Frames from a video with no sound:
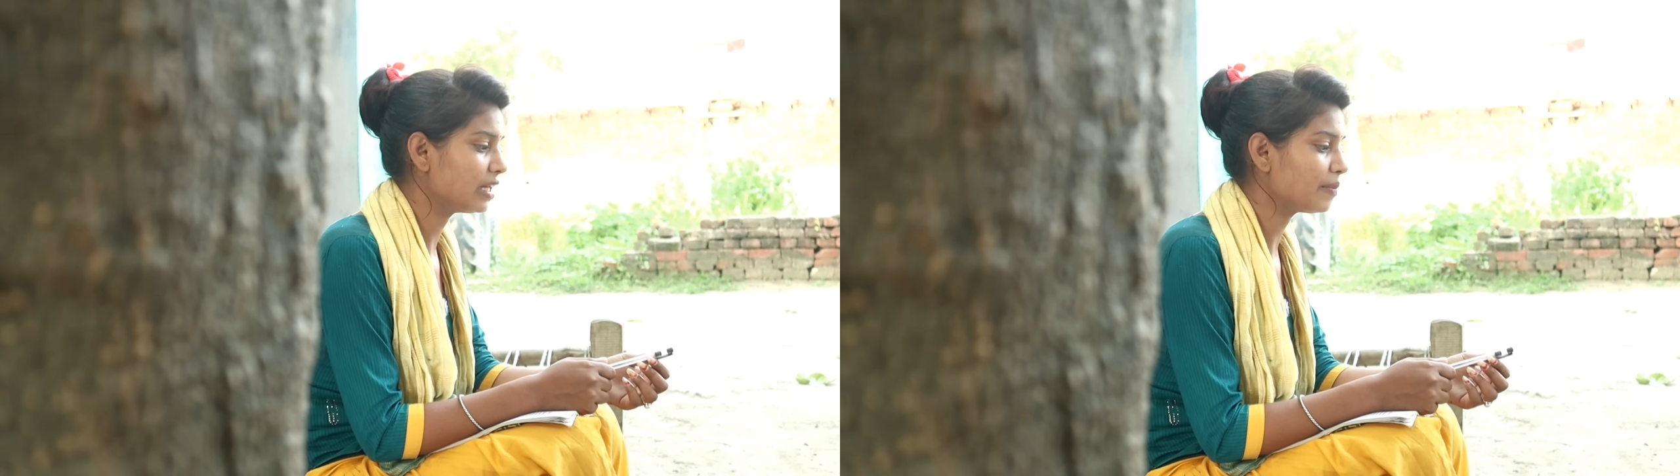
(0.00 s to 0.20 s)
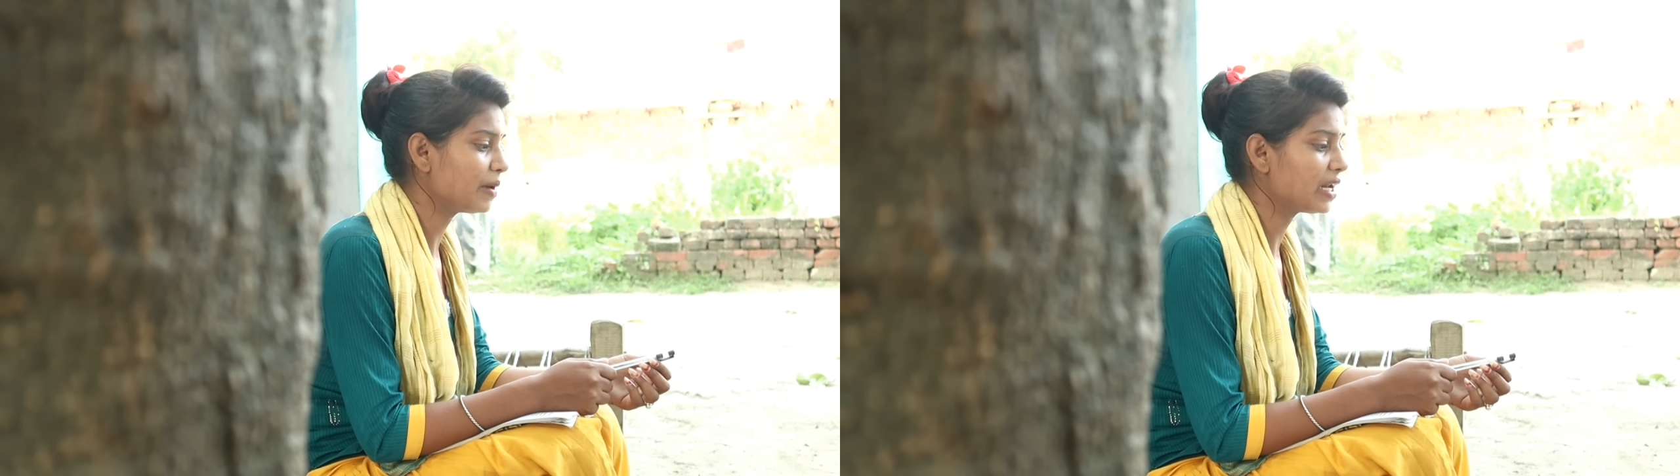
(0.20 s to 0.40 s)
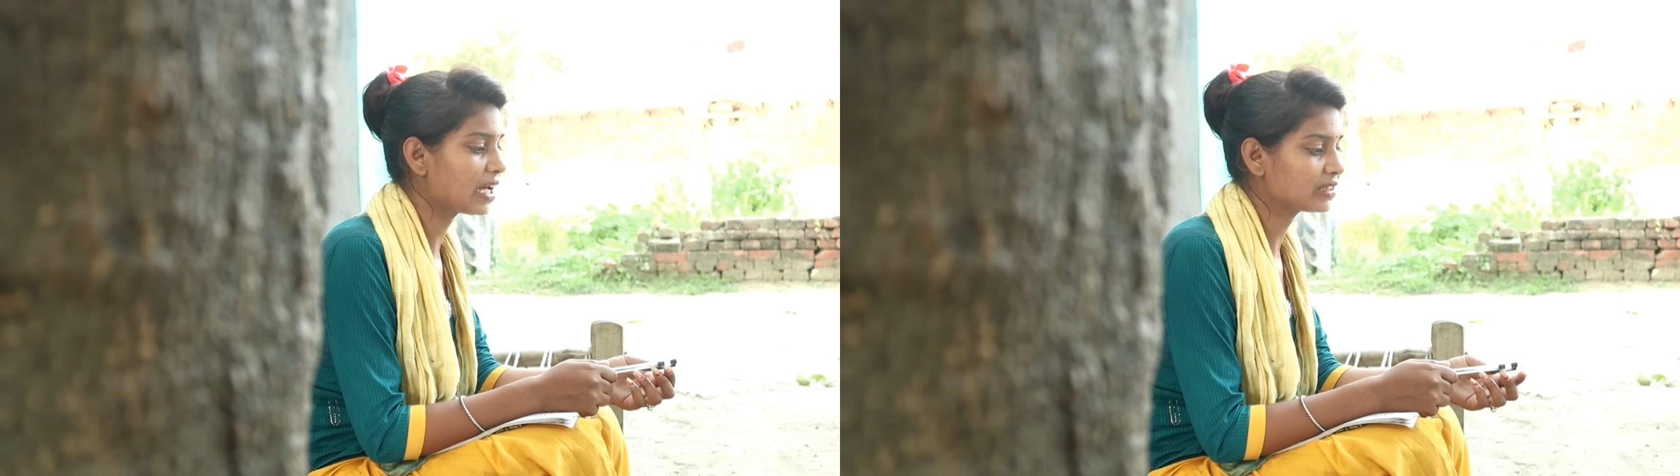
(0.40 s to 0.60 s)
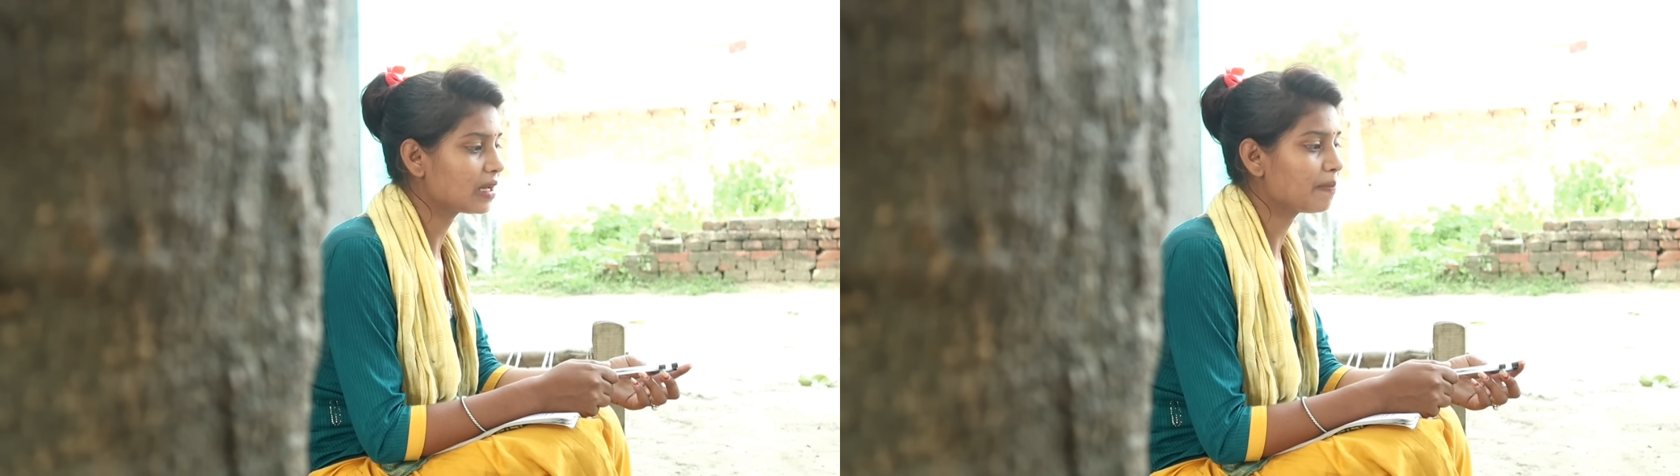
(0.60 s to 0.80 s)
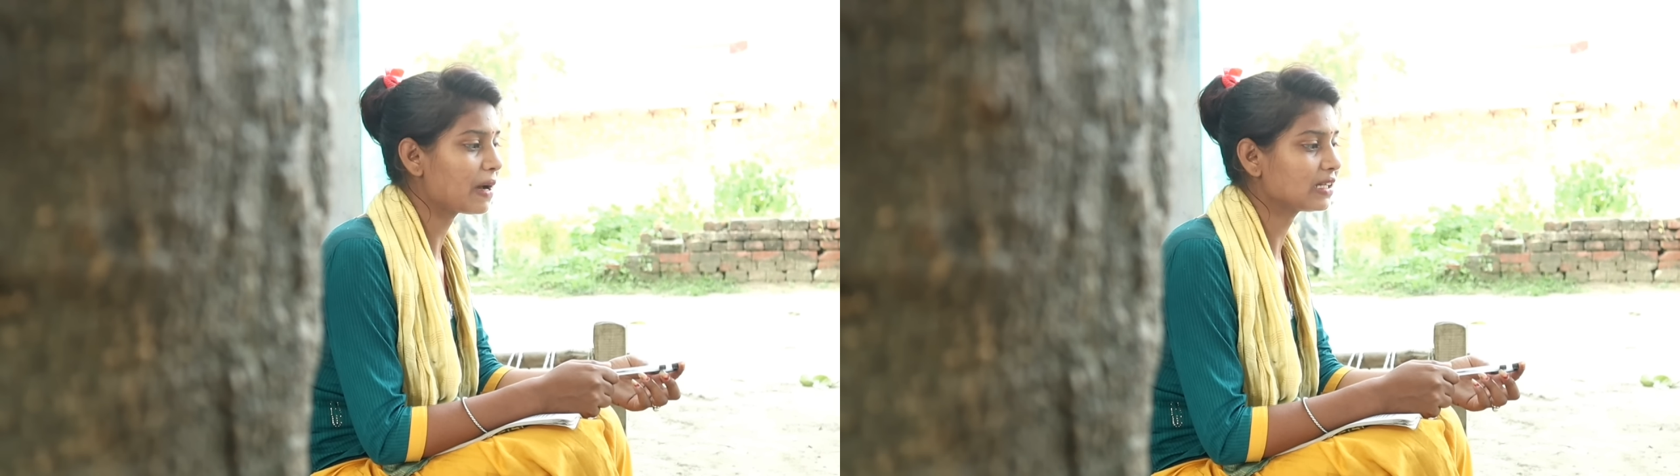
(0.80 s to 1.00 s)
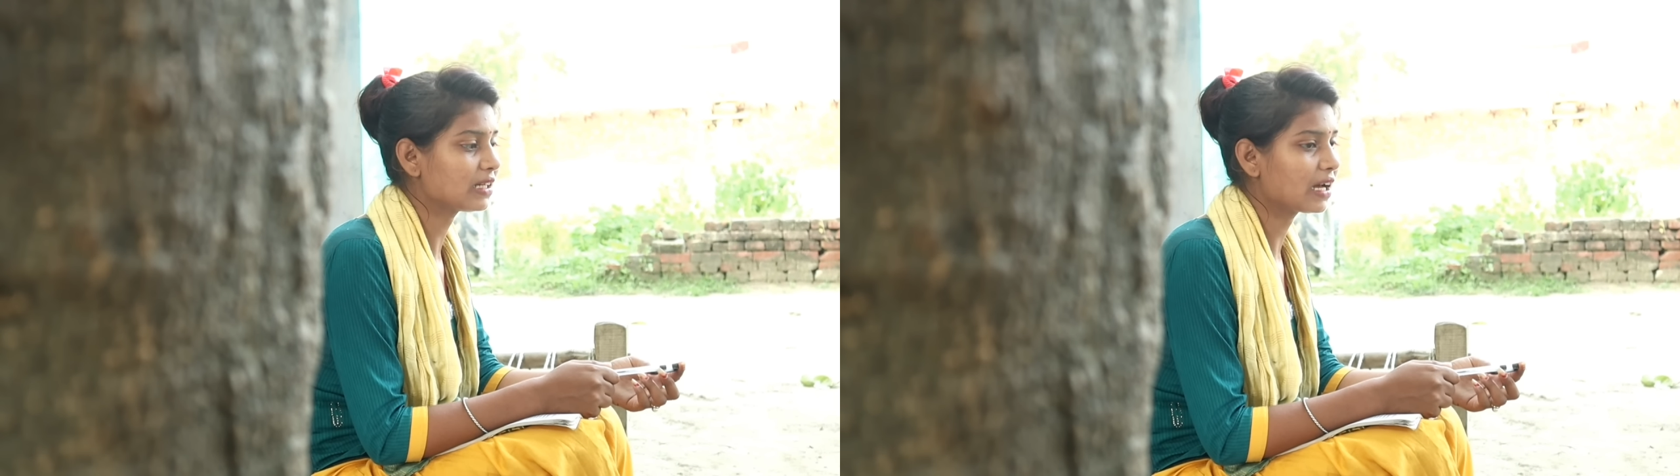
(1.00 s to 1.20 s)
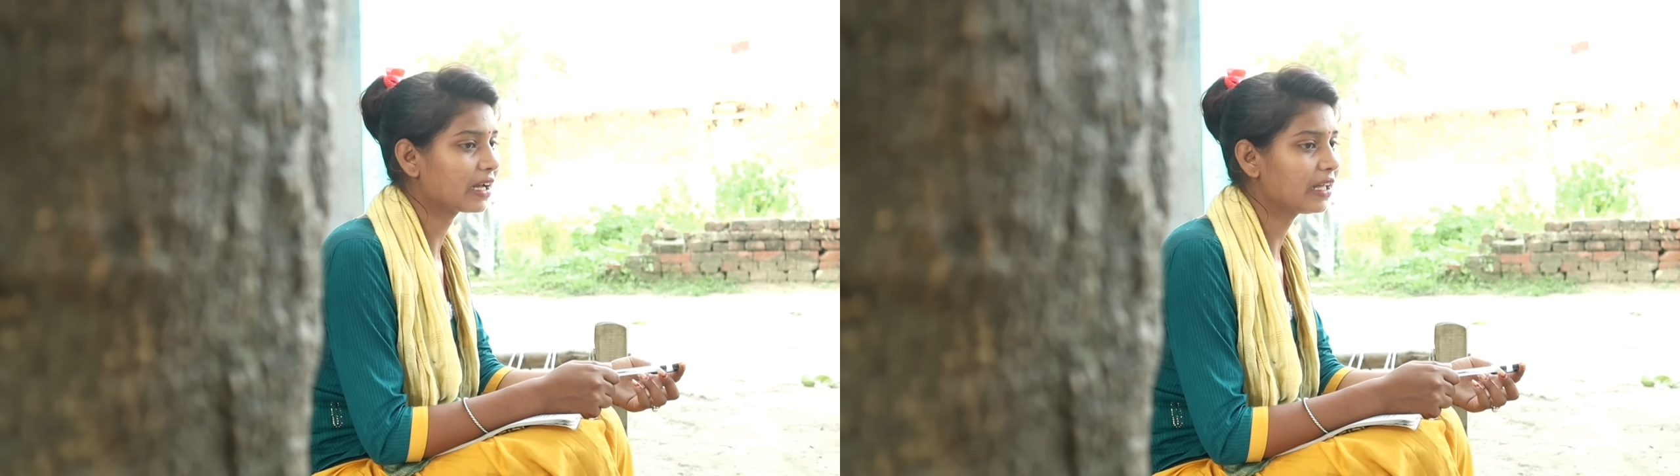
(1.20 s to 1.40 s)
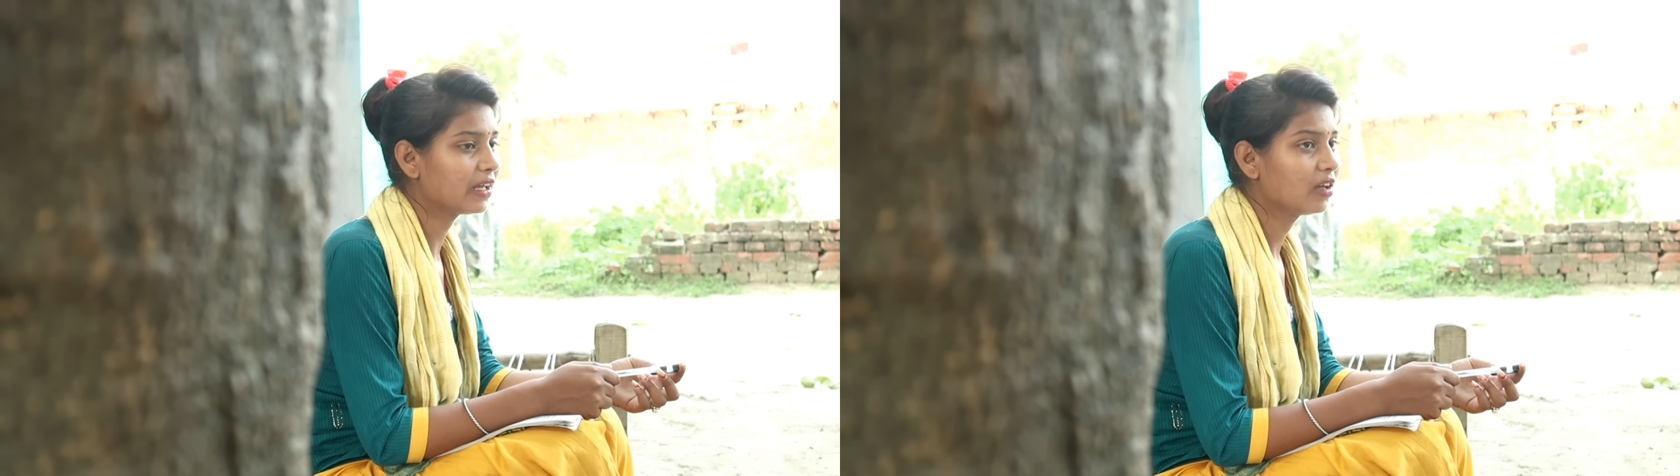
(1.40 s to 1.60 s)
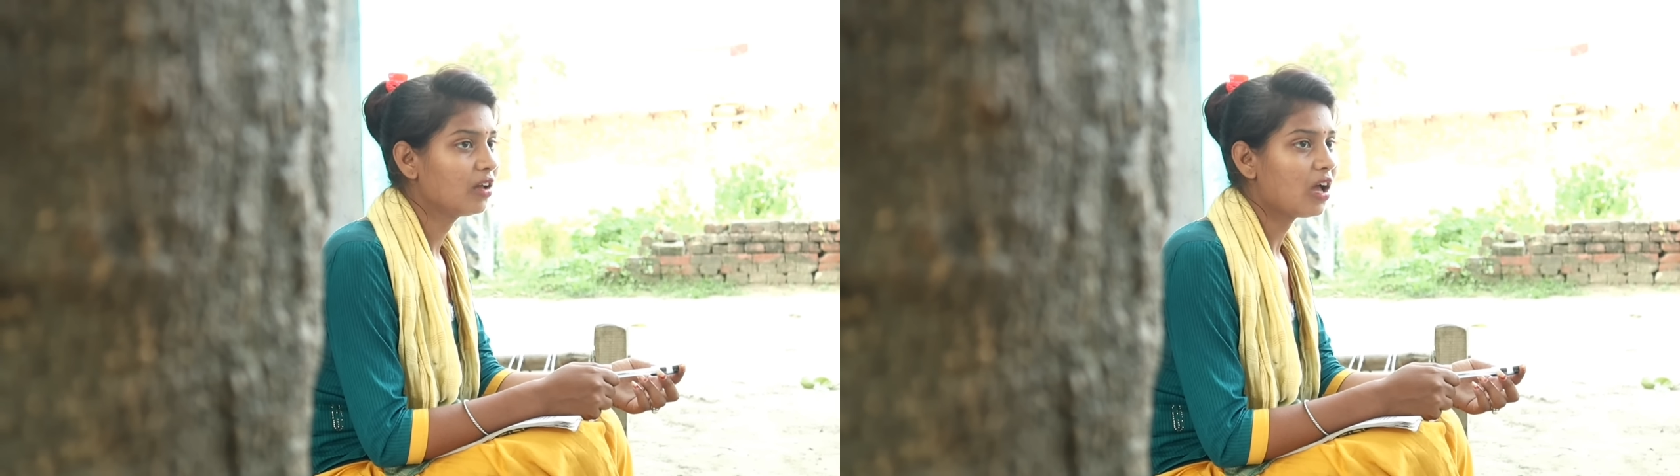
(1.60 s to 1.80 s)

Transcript: इधर मेरे एग्ज़ाम पास आ गए